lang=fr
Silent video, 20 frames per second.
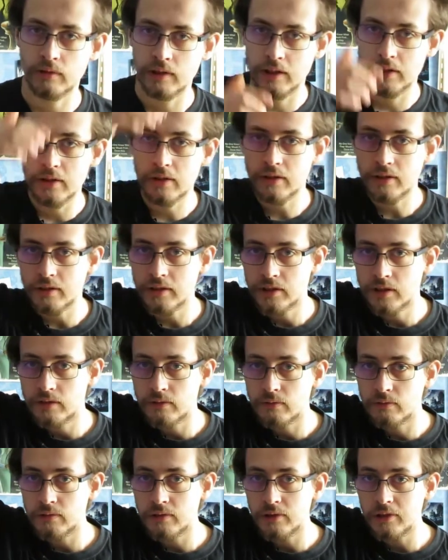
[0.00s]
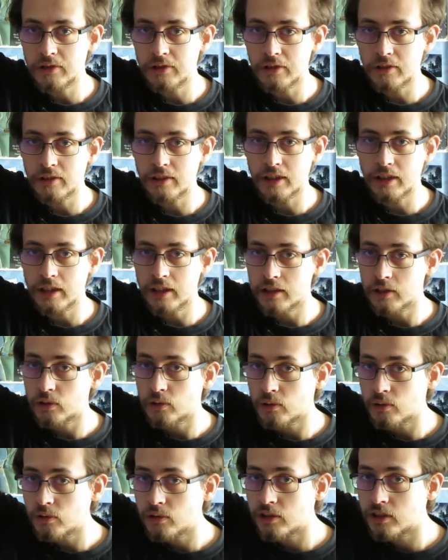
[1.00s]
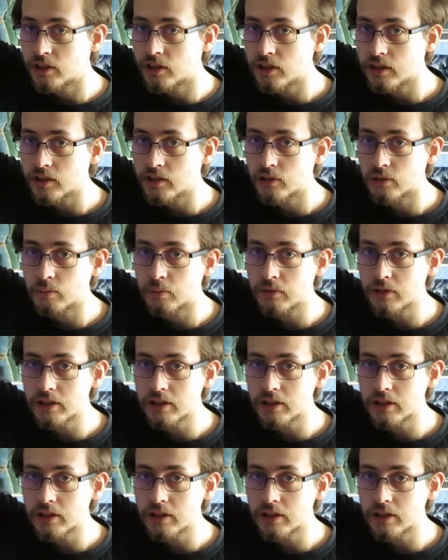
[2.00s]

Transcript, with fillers: D'ailleurs, si vous noterez que j'ai ce